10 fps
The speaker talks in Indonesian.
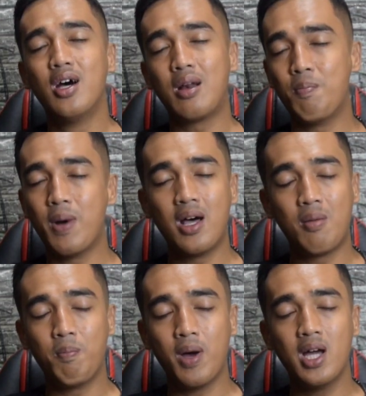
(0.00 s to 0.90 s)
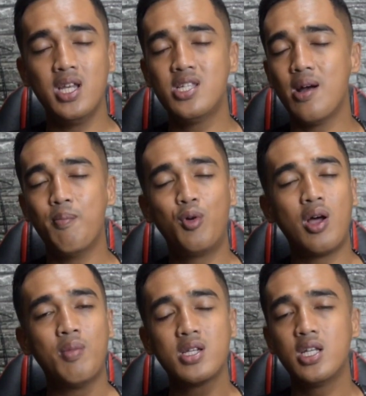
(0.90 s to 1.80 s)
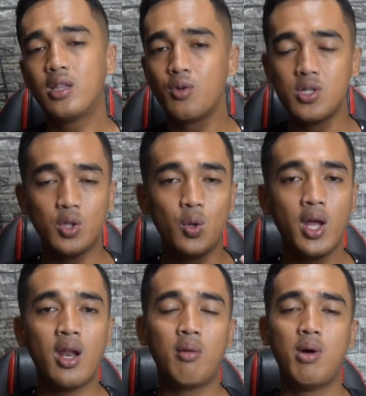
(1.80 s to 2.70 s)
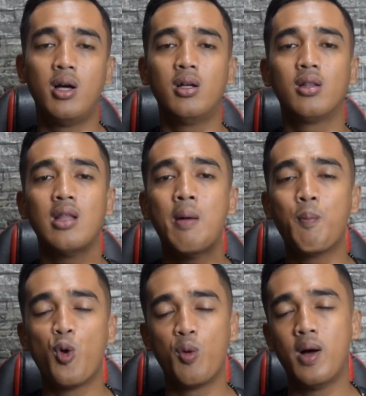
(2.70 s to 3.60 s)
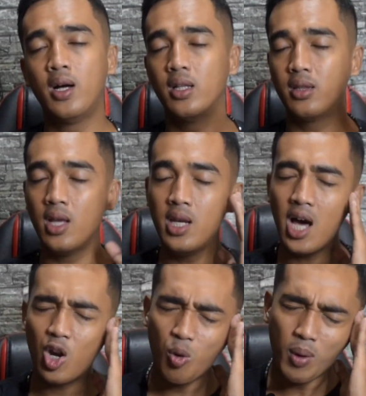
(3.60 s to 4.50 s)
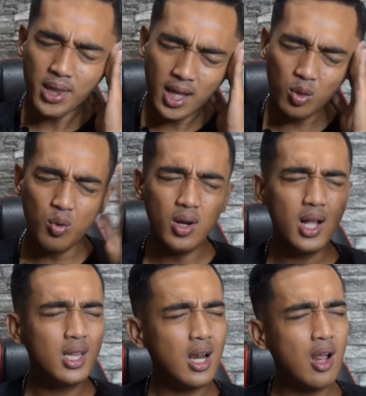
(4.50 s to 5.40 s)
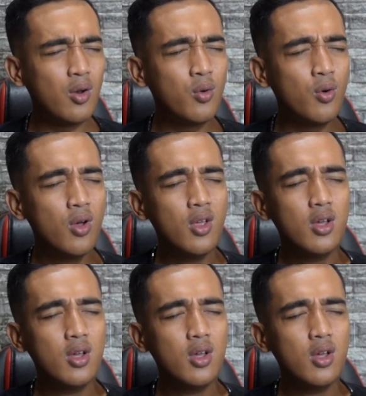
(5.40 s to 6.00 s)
rempah-rempah dicampur sama citrus itu enak banget nampol banget jadi aromanya itu nggak terlalu